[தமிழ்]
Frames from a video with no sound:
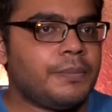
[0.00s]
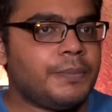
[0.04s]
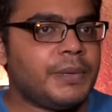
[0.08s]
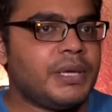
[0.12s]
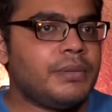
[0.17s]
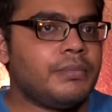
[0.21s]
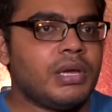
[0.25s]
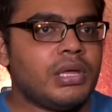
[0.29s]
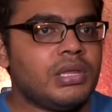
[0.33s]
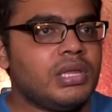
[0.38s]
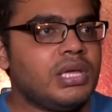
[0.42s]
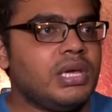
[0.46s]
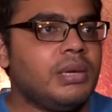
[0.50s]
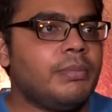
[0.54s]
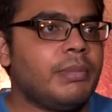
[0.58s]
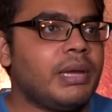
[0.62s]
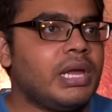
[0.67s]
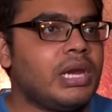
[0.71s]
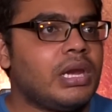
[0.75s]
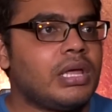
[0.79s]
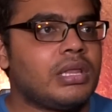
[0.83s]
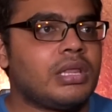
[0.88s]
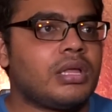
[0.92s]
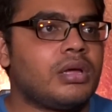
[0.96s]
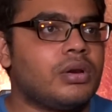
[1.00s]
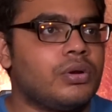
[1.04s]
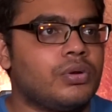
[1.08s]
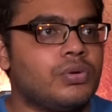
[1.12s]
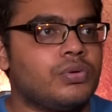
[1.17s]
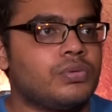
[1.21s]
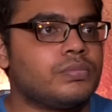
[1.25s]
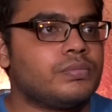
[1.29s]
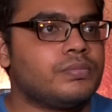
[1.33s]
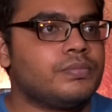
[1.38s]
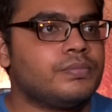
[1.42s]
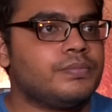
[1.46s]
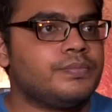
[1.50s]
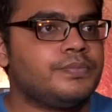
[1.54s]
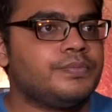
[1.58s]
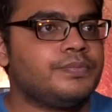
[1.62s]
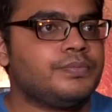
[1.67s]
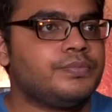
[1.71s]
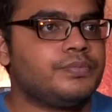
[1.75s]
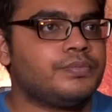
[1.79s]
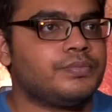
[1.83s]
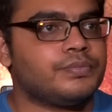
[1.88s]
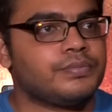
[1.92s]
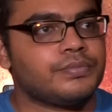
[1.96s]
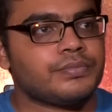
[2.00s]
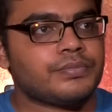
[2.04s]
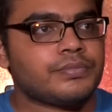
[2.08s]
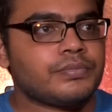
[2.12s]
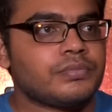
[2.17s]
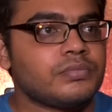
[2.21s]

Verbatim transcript: எப்பயுமே அது இமெயிலில் தான் இருக்கும் இமெயில்